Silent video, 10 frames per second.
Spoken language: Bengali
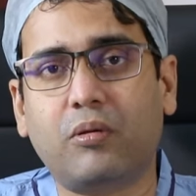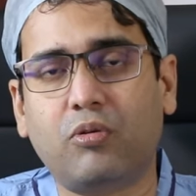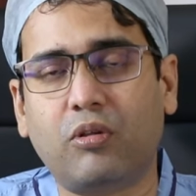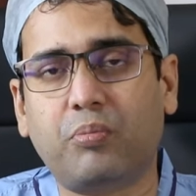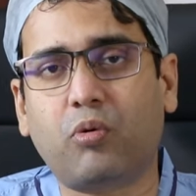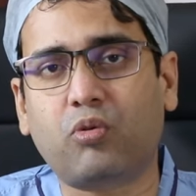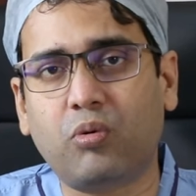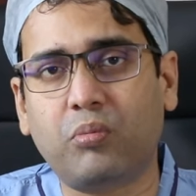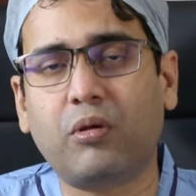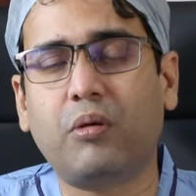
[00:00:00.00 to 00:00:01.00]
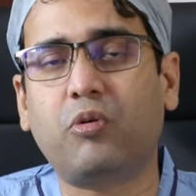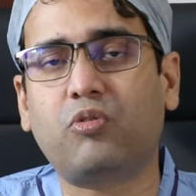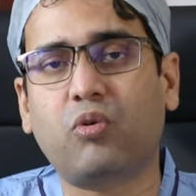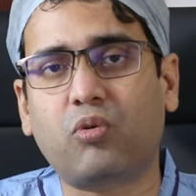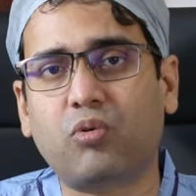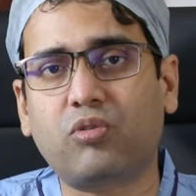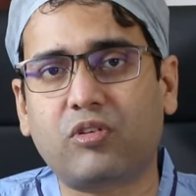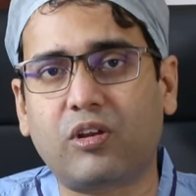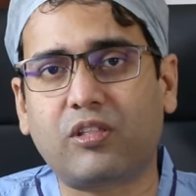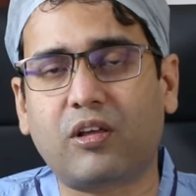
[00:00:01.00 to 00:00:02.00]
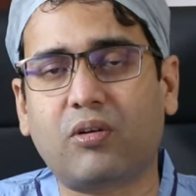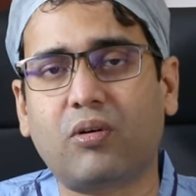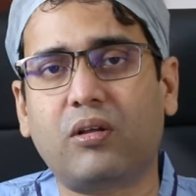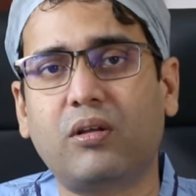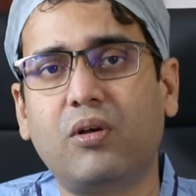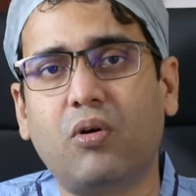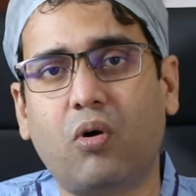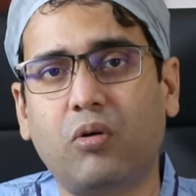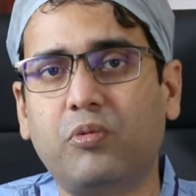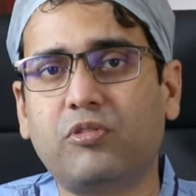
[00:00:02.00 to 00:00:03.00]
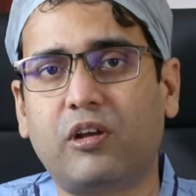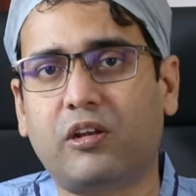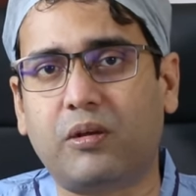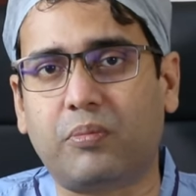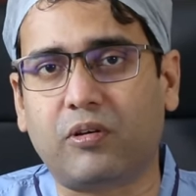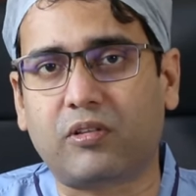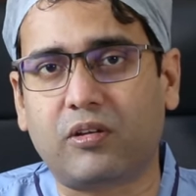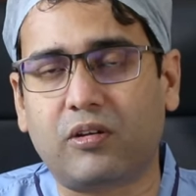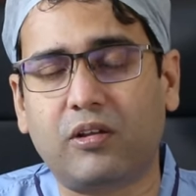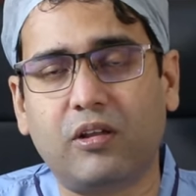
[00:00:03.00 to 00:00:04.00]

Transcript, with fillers: যদি প্রথম এবং ছোট স্ট্রিকচার হয় অলমোস্ট এইট্টি পারসেন্ট